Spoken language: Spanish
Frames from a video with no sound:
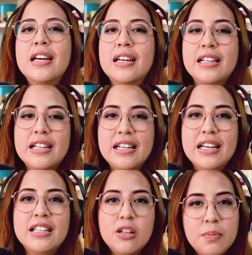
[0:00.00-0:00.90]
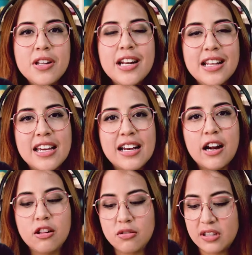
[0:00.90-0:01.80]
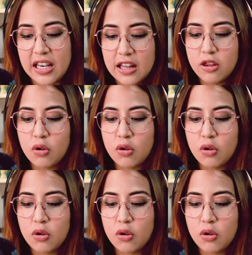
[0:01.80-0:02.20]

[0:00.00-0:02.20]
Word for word: Eh, esto podría indicarnos que